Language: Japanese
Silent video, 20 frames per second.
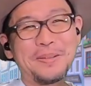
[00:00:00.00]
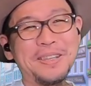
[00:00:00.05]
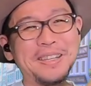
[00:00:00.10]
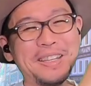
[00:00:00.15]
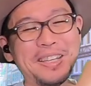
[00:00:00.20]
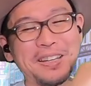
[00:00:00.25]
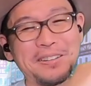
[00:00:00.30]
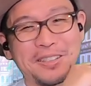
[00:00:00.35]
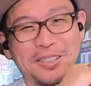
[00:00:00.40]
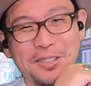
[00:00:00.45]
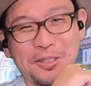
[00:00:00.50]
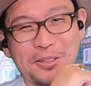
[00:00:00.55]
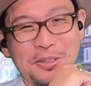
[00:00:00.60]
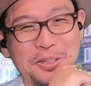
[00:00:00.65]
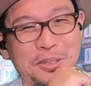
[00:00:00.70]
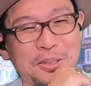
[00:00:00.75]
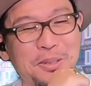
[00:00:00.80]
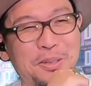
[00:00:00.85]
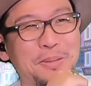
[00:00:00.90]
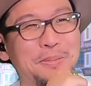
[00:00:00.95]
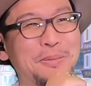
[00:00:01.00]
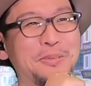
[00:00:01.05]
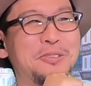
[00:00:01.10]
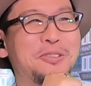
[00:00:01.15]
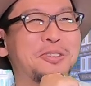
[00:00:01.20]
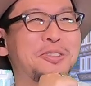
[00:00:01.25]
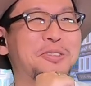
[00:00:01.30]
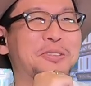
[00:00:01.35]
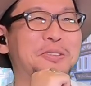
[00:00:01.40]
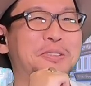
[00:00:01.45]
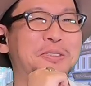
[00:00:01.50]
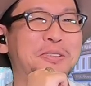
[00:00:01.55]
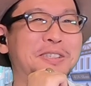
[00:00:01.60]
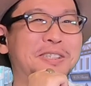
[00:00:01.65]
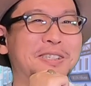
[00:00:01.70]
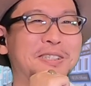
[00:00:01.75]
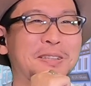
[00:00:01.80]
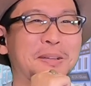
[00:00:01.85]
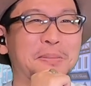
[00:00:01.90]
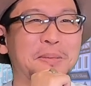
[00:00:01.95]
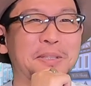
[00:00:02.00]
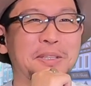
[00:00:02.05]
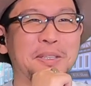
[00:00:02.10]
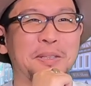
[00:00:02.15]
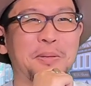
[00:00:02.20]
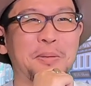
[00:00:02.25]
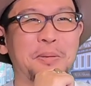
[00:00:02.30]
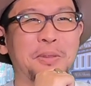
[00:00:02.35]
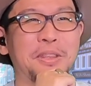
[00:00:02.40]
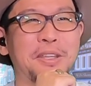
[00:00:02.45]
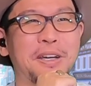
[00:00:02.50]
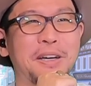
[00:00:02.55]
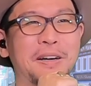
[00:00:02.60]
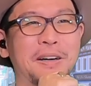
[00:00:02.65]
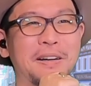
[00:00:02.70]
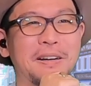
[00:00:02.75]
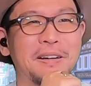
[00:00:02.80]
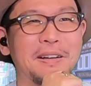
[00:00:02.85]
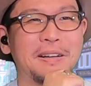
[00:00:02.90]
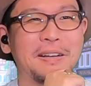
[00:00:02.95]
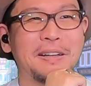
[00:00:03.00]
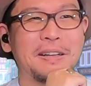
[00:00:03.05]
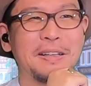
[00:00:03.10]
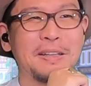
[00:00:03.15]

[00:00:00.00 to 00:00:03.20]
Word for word: みんなは卒業文集、ちなみにどんな